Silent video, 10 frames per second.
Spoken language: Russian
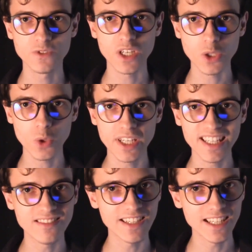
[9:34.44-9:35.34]
второй
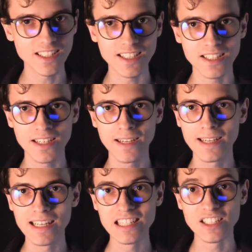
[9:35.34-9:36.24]
и третий
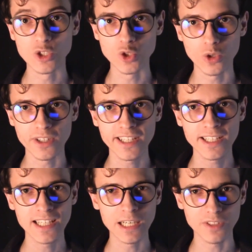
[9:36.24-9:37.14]

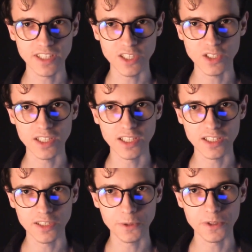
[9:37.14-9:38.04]
сезоны
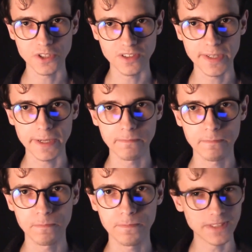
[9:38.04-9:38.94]
«Восхождение Героя Щита».
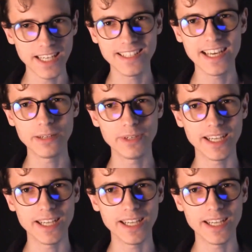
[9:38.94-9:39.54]
Да-да,